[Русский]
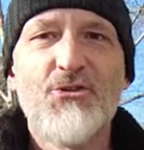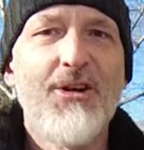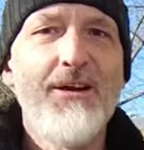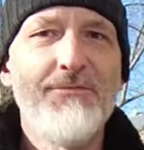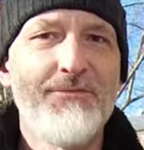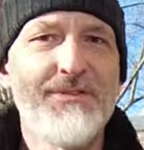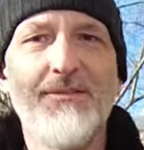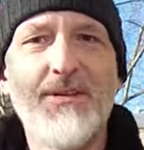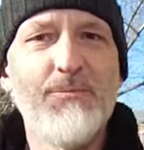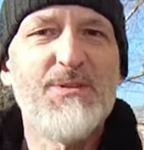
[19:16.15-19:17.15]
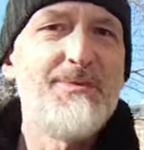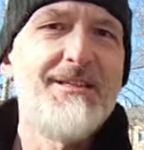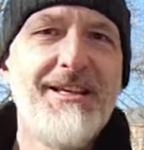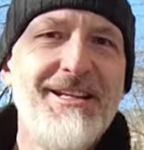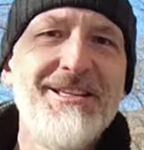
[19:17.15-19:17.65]
жирафов, завтра
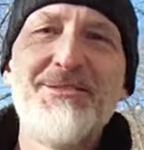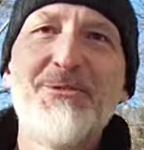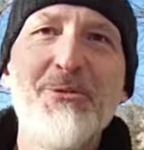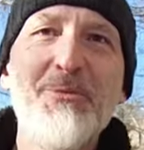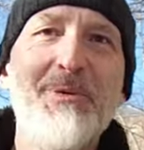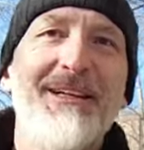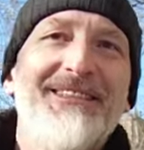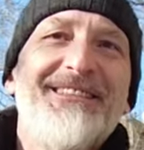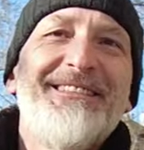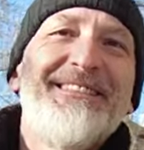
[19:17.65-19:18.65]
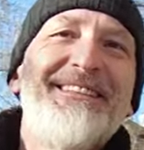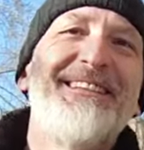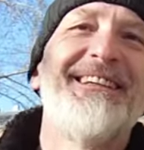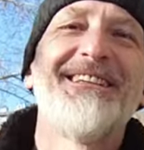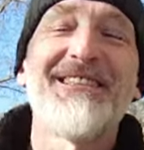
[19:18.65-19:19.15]
посмотрели антилоп,
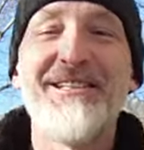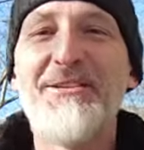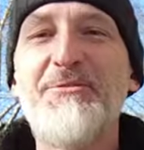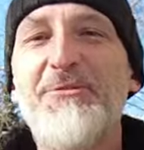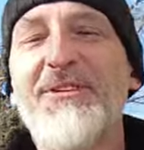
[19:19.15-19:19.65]
слонов.